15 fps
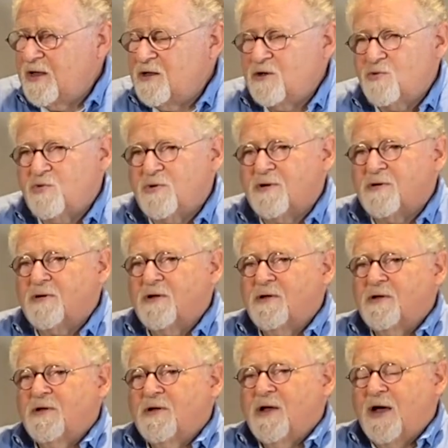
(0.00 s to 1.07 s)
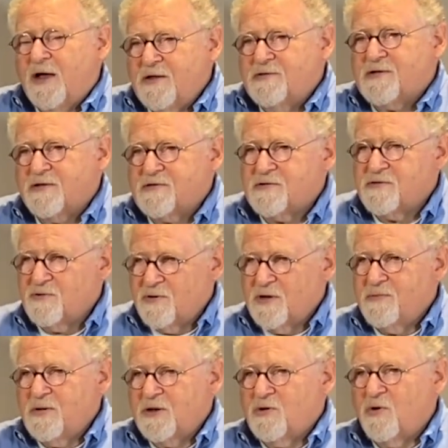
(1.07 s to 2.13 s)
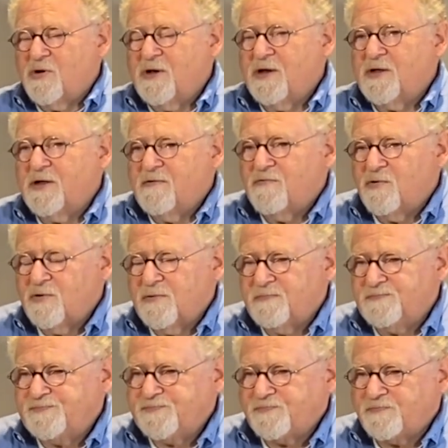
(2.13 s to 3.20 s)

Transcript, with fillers: gegen Juden einsetzten und immer deutlicher wurden.